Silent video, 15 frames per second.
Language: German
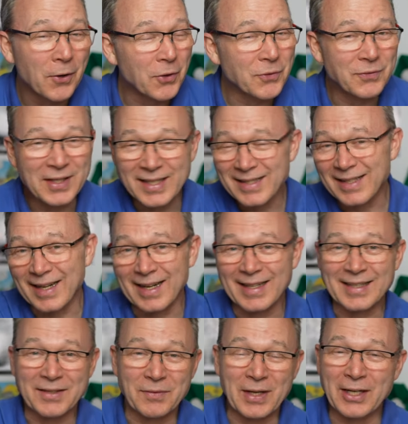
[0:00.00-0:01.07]
Und wie
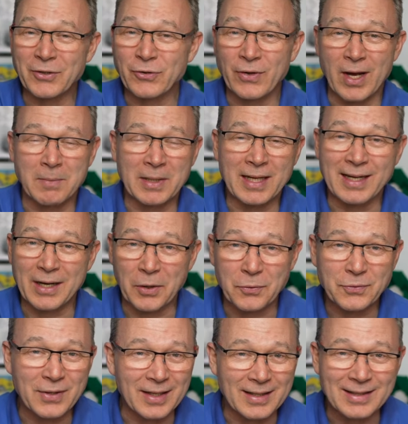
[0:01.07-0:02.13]
gesagt, wer ihn schon einmal
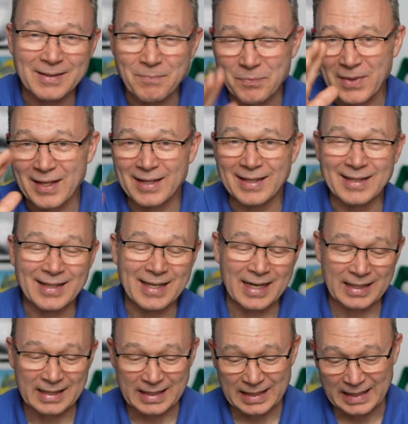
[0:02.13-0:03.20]
gekauft hat,
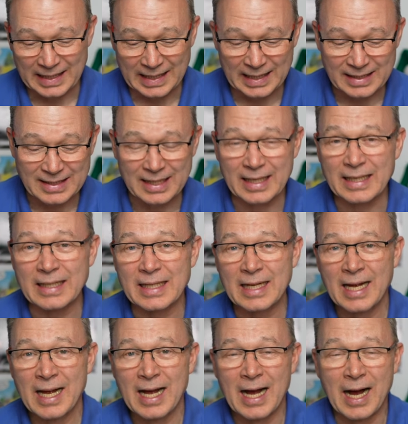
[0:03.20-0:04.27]
kann jederzeit
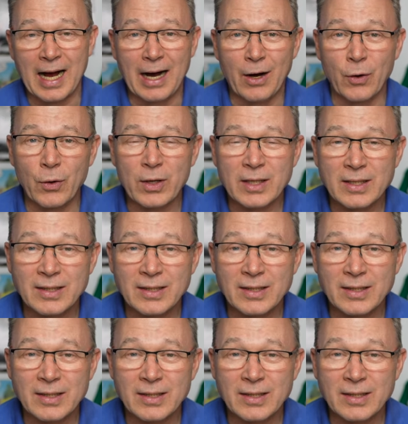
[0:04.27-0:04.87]
auch